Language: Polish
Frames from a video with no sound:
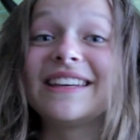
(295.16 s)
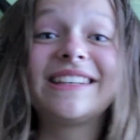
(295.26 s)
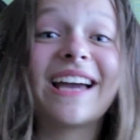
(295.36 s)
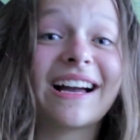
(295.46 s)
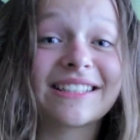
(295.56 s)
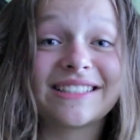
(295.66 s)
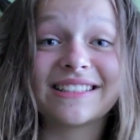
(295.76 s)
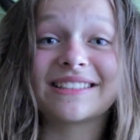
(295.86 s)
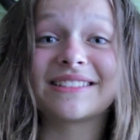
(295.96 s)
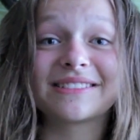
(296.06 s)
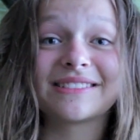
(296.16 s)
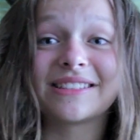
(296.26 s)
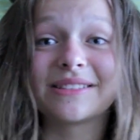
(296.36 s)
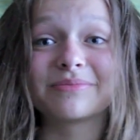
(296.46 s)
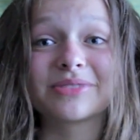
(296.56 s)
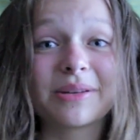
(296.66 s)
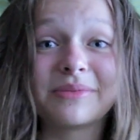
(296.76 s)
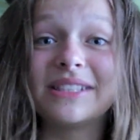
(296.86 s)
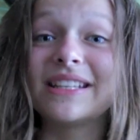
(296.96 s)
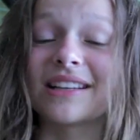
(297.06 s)
ja się, nie wiem,
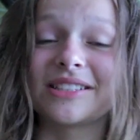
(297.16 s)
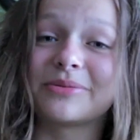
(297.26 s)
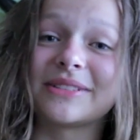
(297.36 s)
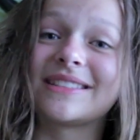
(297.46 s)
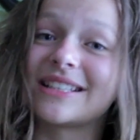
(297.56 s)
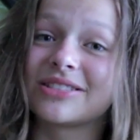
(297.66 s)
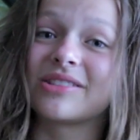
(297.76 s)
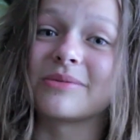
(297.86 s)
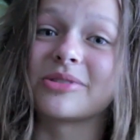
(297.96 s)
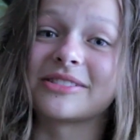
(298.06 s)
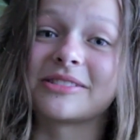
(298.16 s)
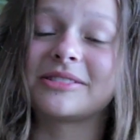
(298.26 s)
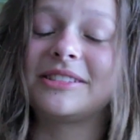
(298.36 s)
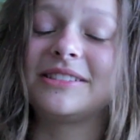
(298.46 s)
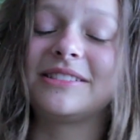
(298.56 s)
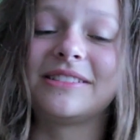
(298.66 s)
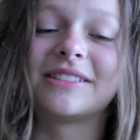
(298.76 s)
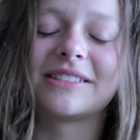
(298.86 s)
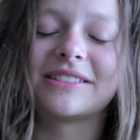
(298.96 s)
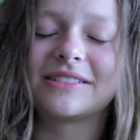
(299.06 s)
przynajmniej ja się przestraszyłam go i
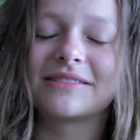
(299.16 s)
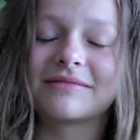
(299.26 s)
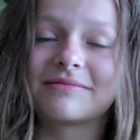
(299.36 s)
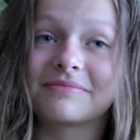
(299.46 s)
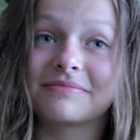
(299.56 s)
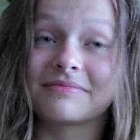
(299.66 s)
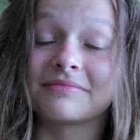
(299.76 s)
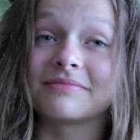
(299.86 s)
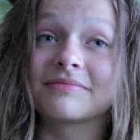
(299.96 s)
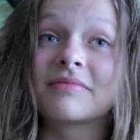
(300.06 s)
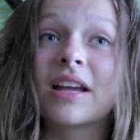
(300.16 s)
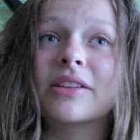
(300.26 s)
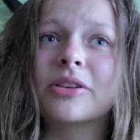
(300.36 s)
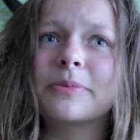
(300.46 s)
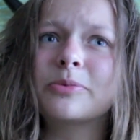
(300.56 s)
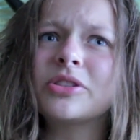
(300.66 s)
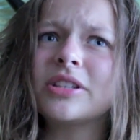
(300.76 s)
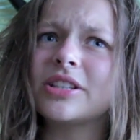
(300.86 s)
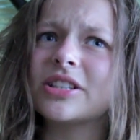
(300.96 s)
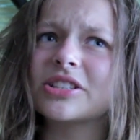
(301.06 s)
Mm. No i
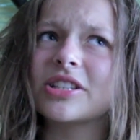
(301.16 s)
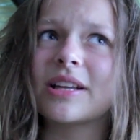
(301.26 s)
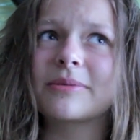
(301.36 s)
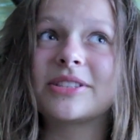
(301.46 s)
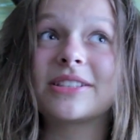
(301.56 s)
później jeszcze nam